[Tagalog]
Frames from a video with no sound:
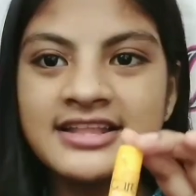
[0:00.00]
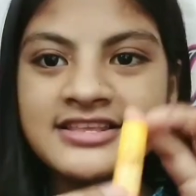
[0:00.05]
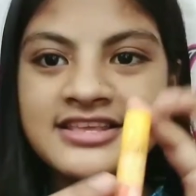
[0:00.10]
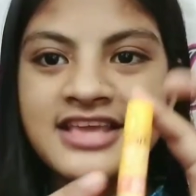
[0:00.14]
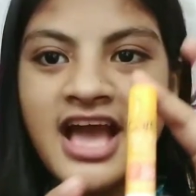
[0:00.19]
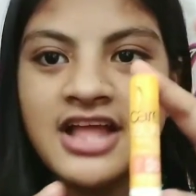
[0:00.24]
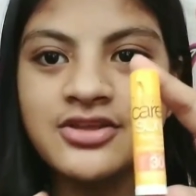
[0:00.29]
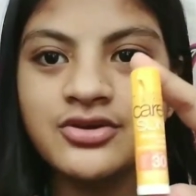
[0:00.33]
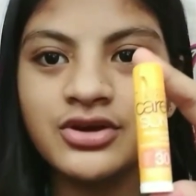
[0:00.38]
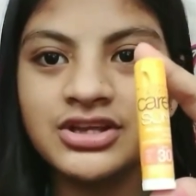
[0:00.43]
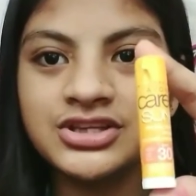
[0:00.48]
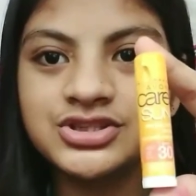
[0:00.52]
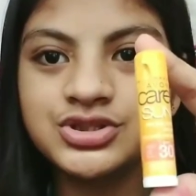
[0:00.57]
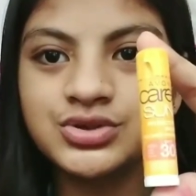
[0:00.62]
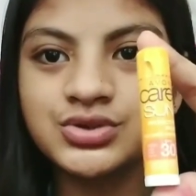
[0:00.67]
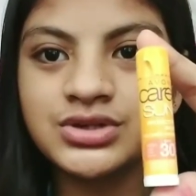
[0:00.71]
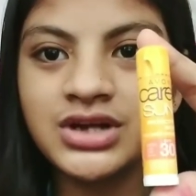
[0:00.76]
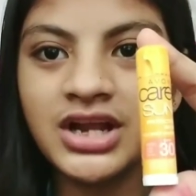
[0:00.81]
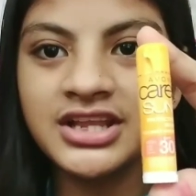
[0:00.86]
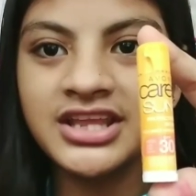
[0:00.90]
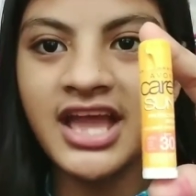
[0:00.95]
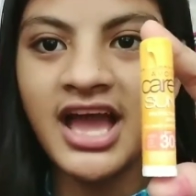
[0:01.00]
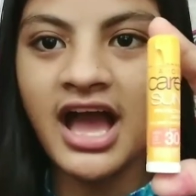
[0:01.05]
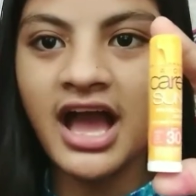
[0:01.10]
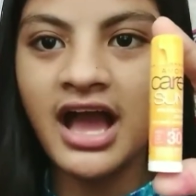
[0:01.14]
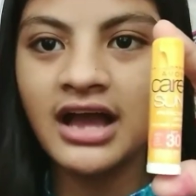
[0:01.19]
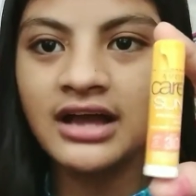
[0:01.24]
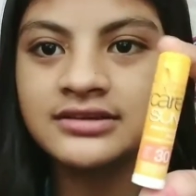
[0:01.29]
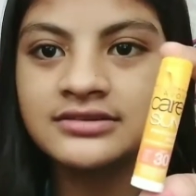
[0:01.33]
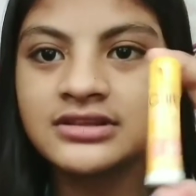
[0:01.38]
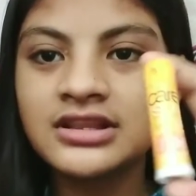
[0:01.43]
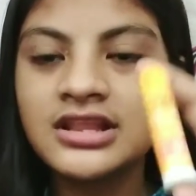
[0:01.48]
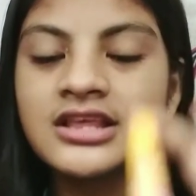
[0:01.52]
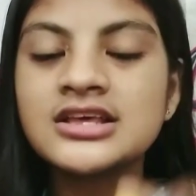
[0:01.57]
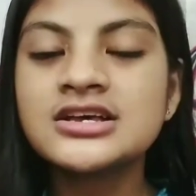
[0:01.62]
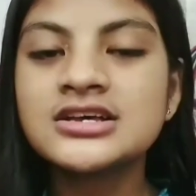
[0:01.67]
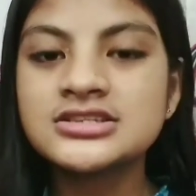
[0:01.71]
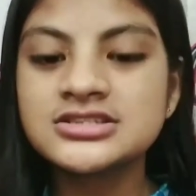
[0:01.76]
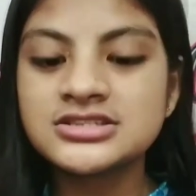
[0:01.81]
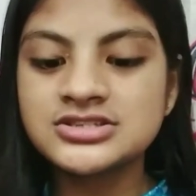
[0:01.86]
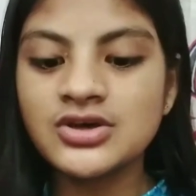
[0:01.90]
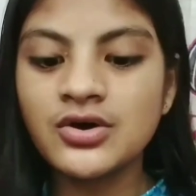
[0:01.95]
Ganyan yung itsura niya.
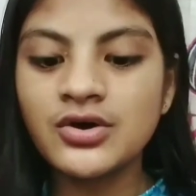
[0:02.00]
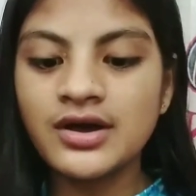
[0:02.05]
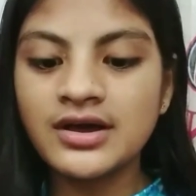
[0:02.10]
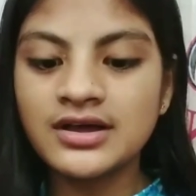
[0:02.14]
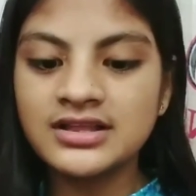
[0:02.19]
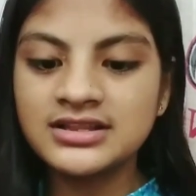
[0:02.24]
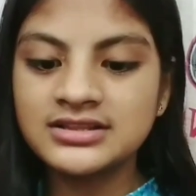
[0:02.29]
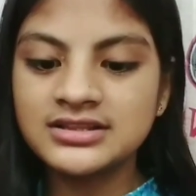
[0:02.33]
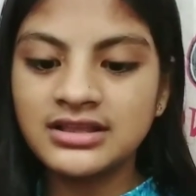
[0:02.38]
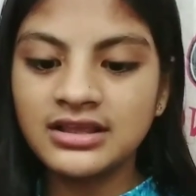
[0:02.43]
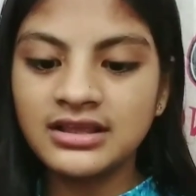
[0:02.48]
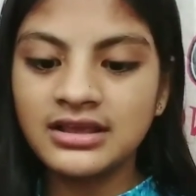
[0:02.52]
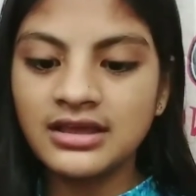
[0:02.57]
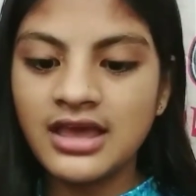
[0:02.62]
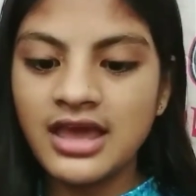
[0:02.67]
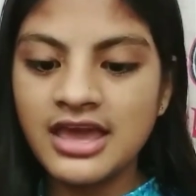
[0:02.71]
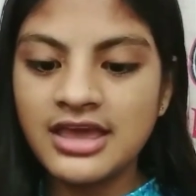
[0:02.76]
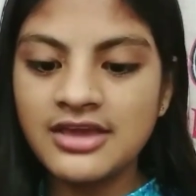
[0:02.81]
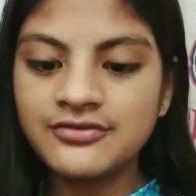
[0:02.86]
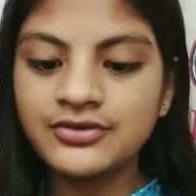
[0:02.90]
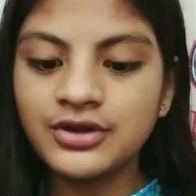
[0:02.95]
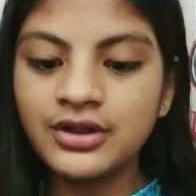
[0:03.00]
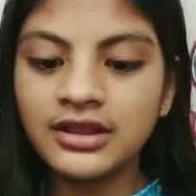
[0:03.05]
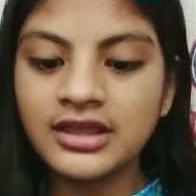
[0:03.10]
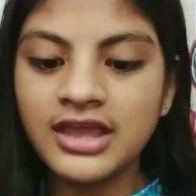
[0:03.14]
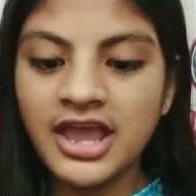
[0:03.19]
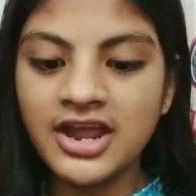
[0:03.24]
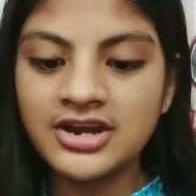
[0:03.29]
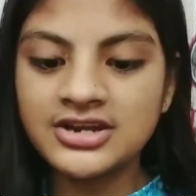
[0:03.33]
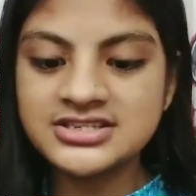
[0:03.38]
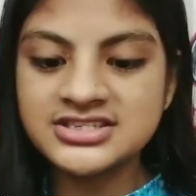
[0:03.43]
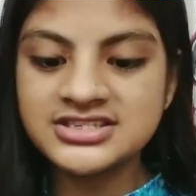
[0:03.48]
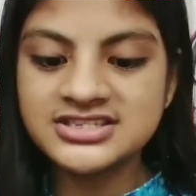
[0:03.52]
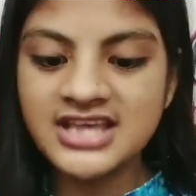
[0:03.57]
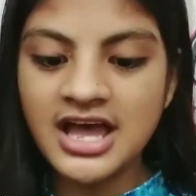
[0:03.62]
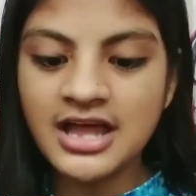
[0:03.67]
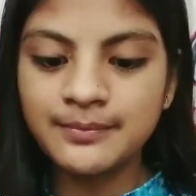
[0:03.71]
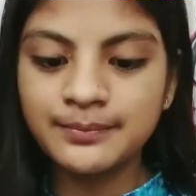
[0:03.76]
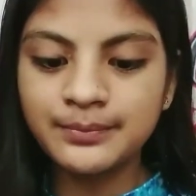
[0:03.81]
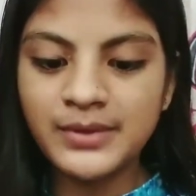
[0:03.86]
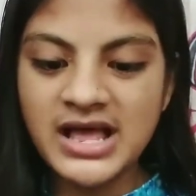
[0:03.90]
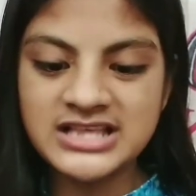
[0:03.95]
So, Avon Care
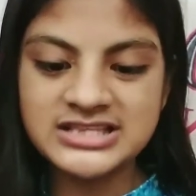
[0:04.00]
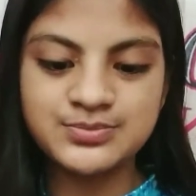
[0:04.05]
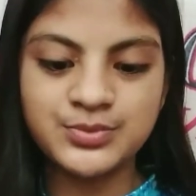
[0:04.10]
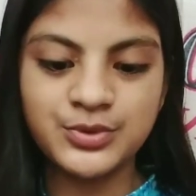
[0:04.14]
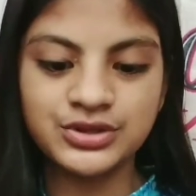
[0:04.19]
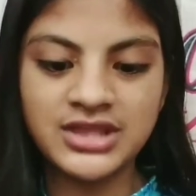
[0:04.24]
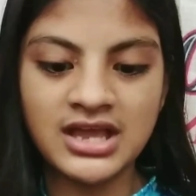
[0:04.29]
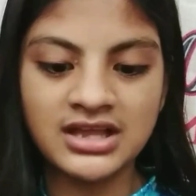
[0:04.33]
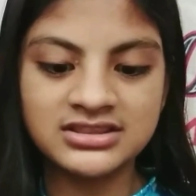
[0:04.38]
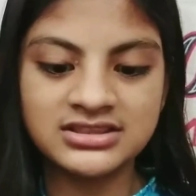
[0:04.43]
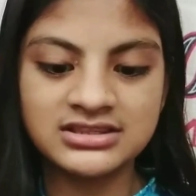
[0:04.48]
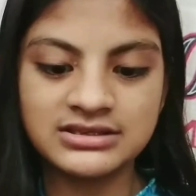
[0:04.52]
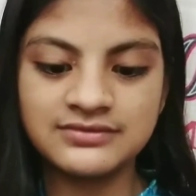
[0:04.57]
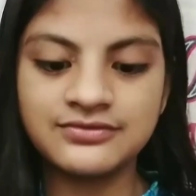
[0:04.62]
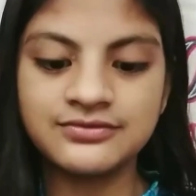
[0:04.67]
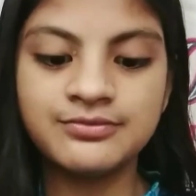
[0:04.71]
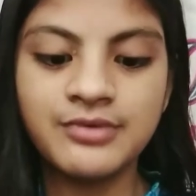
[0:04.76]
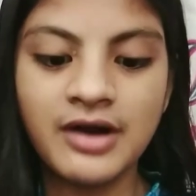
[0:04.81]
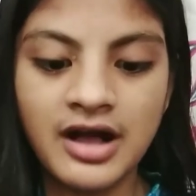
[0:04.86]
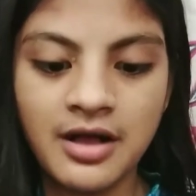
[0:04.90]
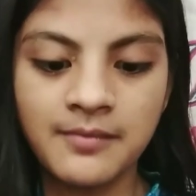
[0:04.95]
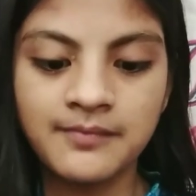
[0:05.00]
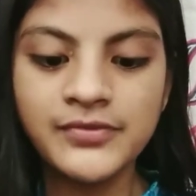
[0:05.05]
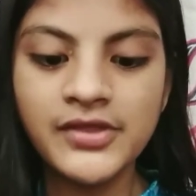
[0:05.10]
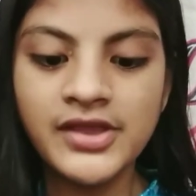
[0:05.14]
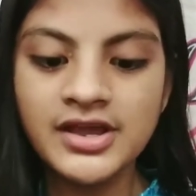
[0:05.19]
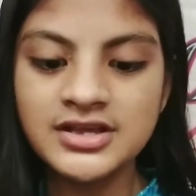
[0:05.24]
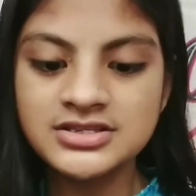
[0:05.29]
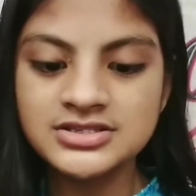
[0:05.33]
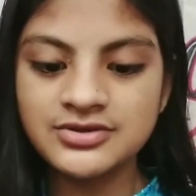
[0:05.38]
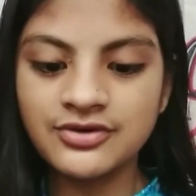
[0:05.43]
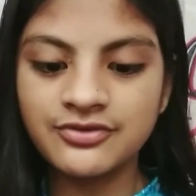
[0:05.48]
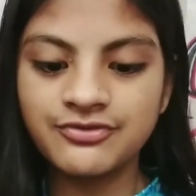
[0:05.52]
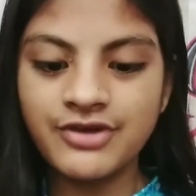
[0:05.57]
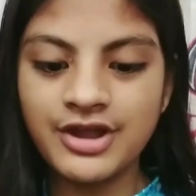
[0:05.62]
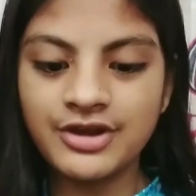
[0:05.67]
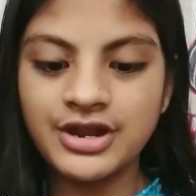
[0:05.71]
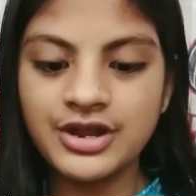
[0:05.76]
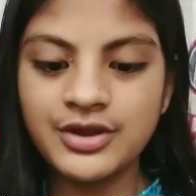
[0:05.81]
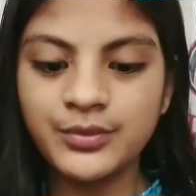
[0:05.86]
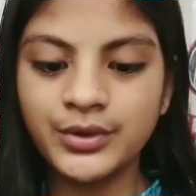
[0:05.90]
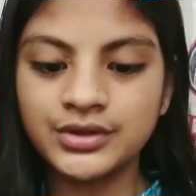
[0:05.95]
Sun Plus Protective Balm. So,
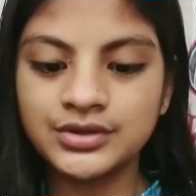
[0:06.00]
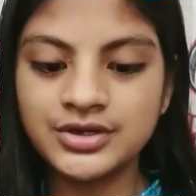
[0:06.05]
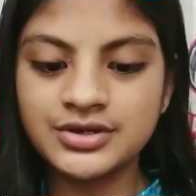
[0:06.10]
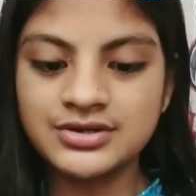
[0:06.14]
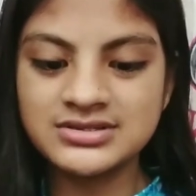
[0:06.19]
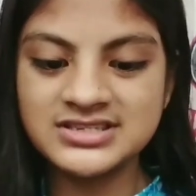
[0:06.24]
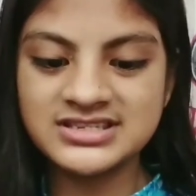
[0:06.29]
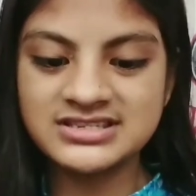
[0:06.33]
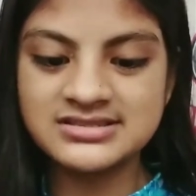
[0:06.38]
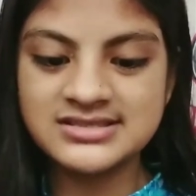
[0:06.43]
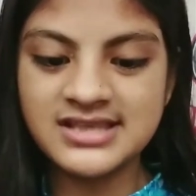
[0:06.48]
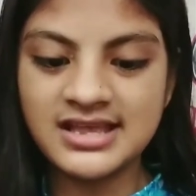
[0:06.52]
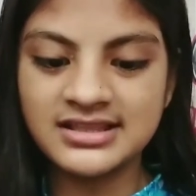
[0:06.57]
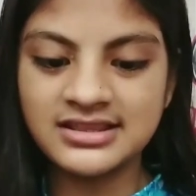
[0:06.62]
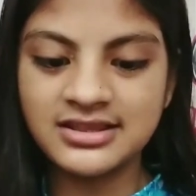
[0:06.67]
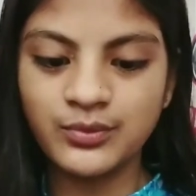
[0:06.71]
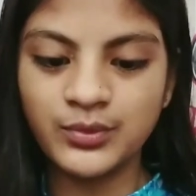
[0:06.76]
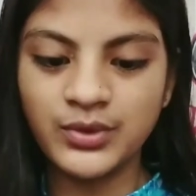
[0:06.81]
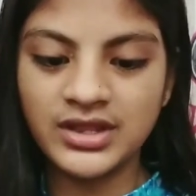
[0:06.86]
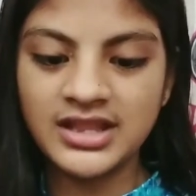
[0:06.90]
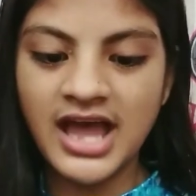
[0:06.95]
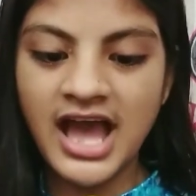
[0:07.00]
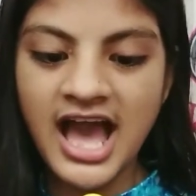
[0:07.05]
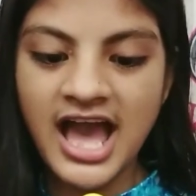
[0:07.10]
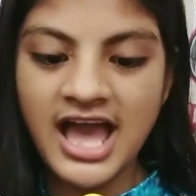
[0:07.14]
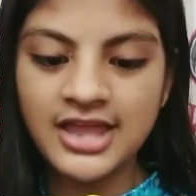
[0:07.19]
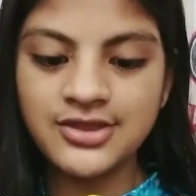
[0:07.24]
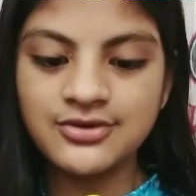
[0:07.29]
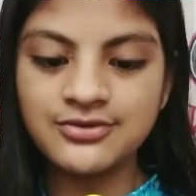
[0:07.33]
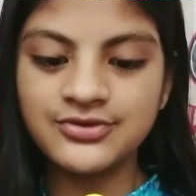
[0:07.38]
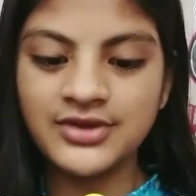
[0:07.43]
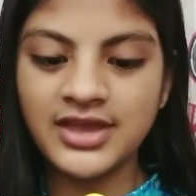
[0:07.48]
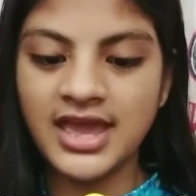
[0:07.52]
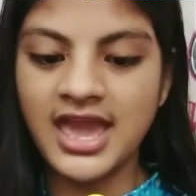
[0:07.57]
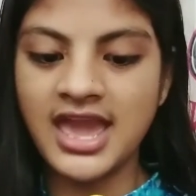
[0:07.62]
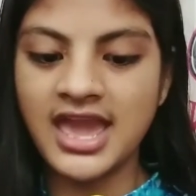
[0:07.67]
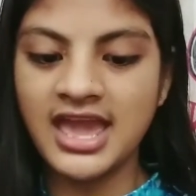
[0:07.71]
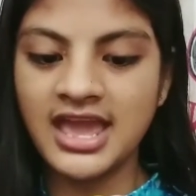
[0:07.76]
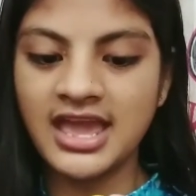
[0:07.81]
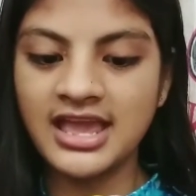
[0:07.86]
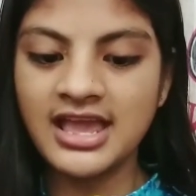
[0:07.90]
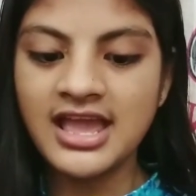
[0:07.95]
very water resistant with high
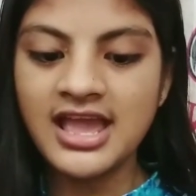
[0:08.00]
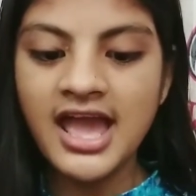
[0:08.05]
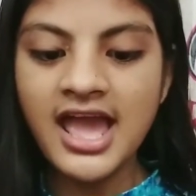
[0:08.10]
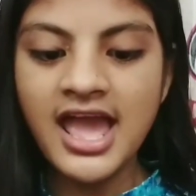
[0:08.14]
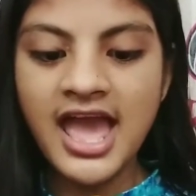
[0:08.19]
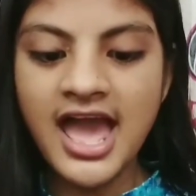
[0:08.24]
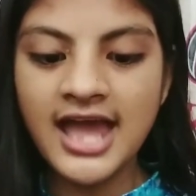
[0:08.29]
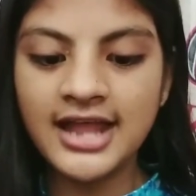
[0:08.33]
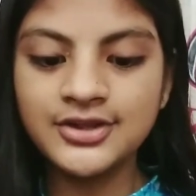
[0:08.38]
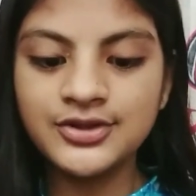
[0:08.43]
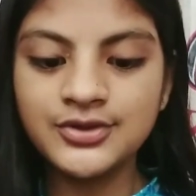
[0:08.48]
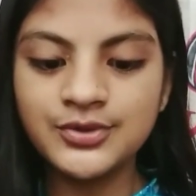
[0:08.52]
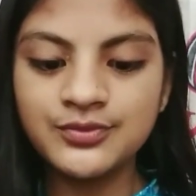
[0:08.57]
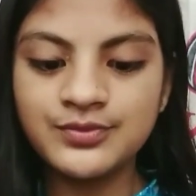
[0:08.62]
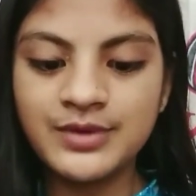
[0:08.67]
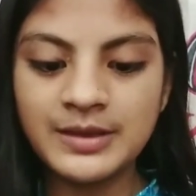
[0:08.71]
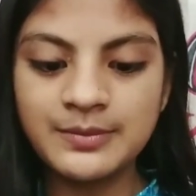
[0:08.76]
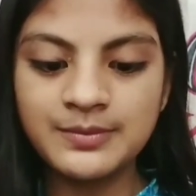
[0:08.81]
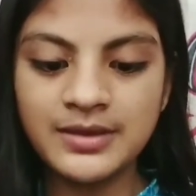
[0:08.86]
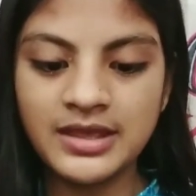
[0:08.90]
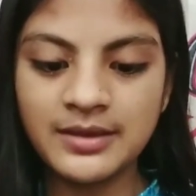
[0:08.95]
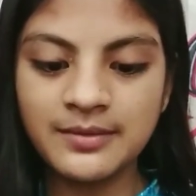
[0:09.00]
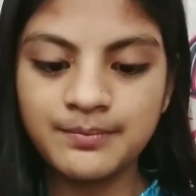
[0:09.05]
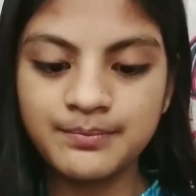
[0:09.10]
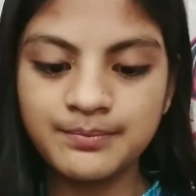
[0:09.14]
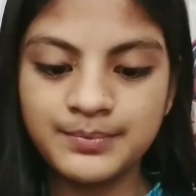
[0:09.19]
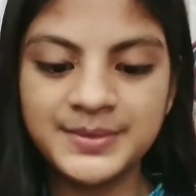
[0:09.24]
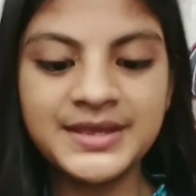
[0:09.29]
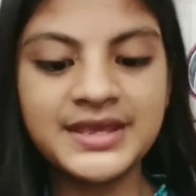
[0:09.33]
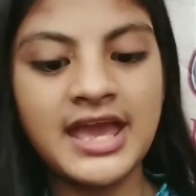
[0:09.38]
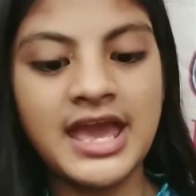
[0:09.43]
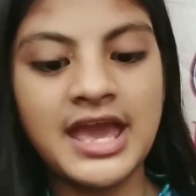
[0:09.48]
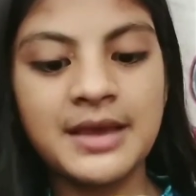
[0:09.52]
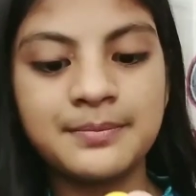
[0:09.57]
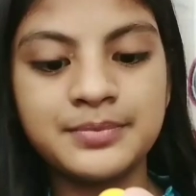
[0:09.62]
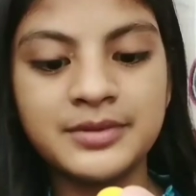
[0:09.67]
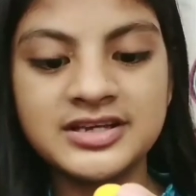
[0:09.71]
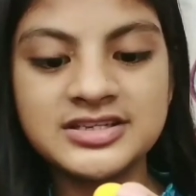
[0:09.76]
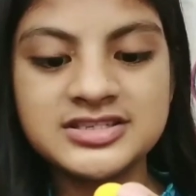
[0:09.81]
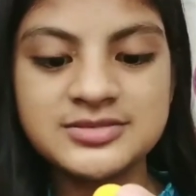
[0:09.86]
UVA and UVB. PA+++.